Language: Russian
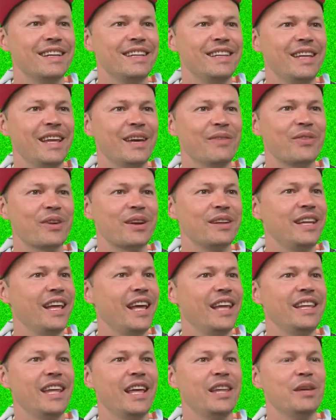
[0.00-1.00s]
Не,
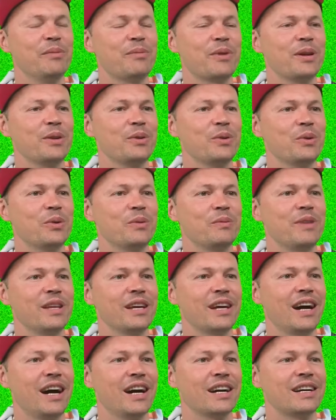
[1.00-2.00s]
не, не, не пройду.
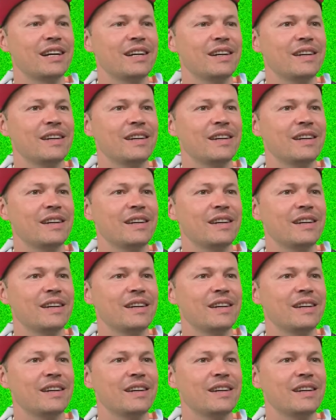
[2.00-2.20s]
Никак.